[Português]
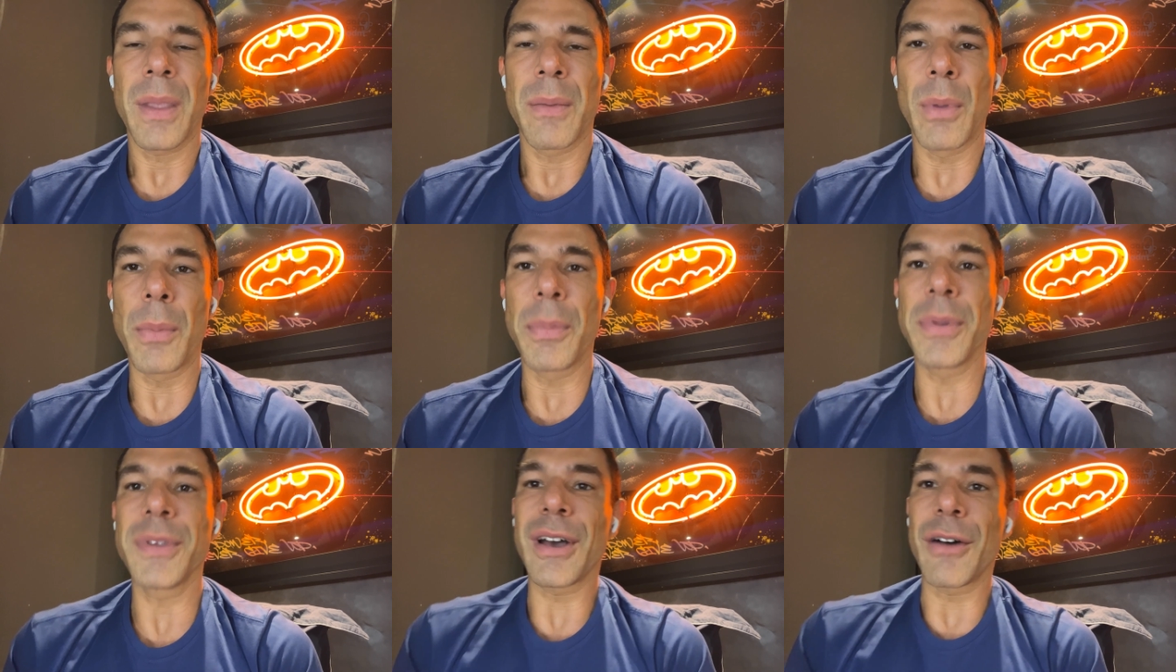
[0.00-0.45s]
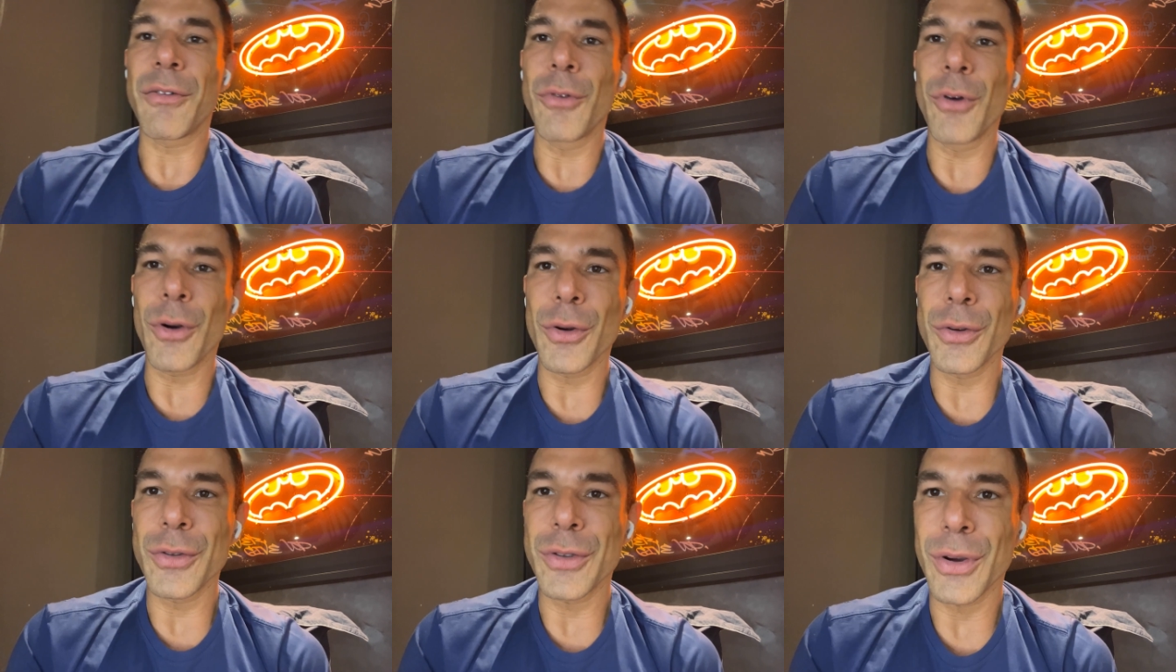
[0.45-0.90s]
Meu
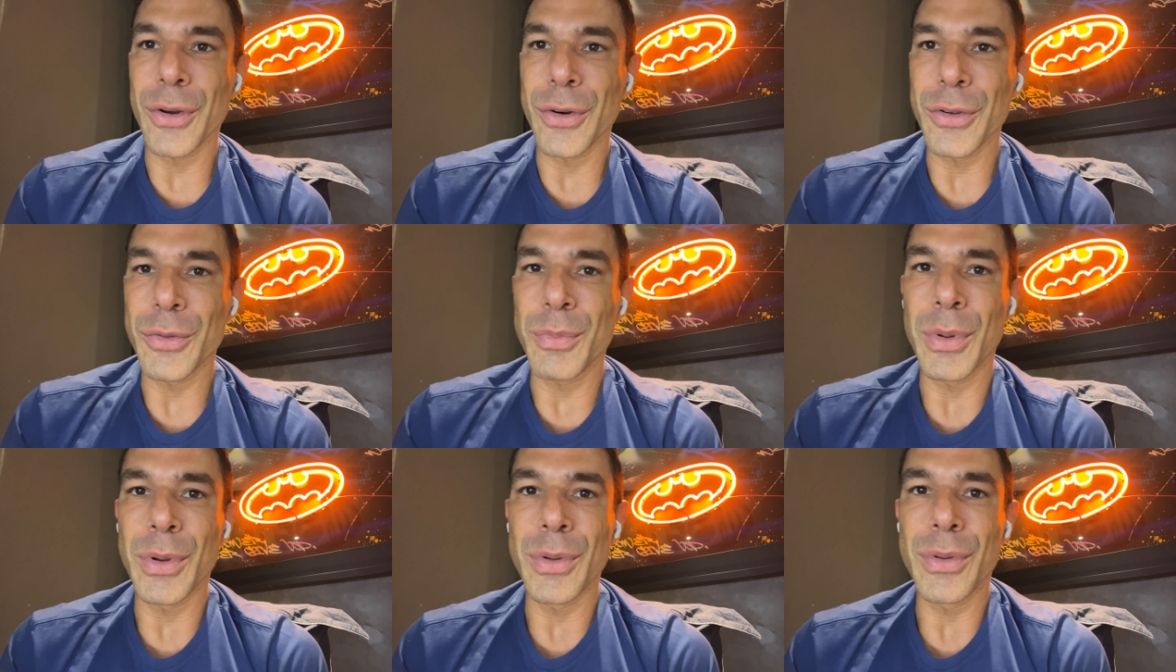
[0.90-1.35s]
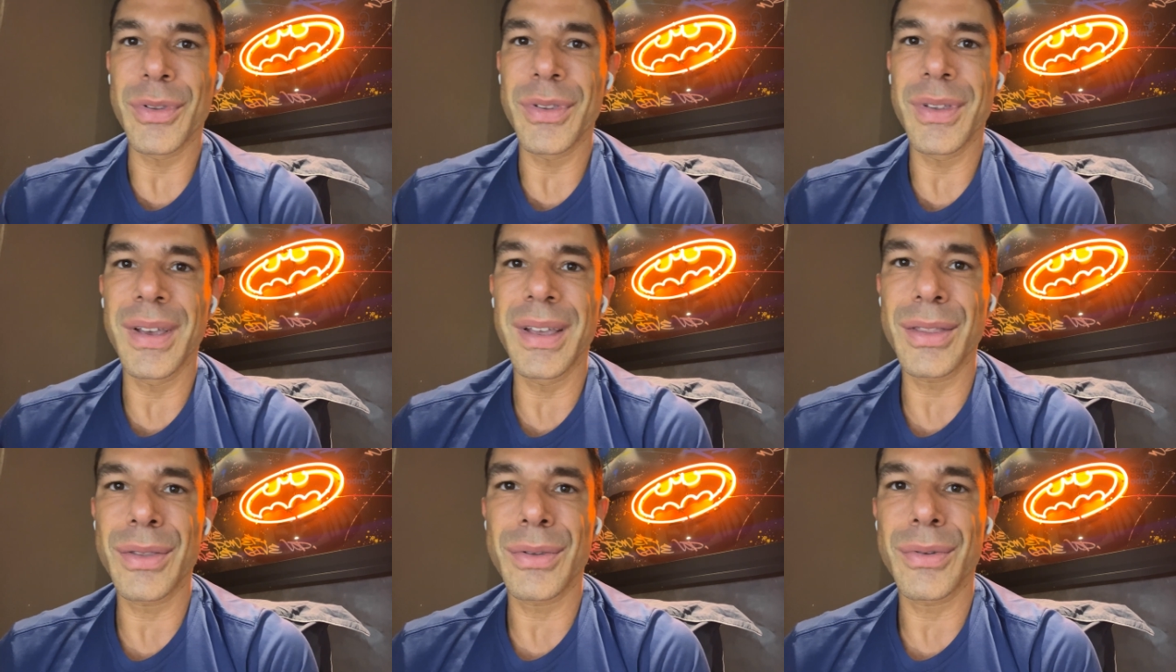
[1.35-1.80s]
bisavô, quando chegou no Espírito
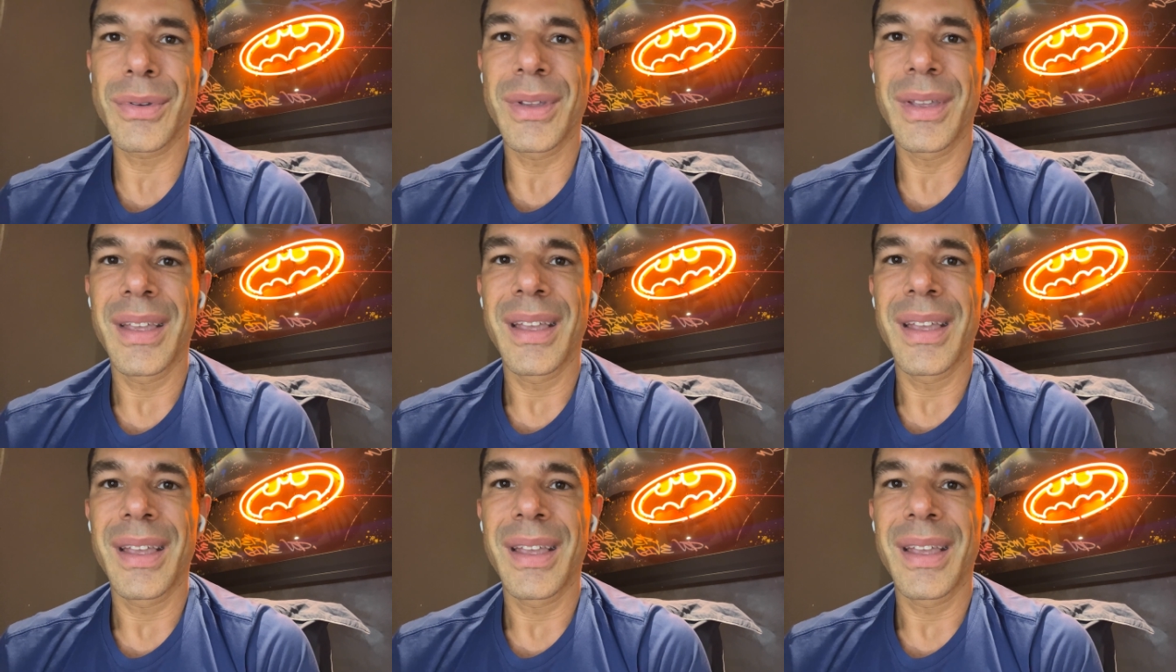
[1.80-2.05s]
Santo,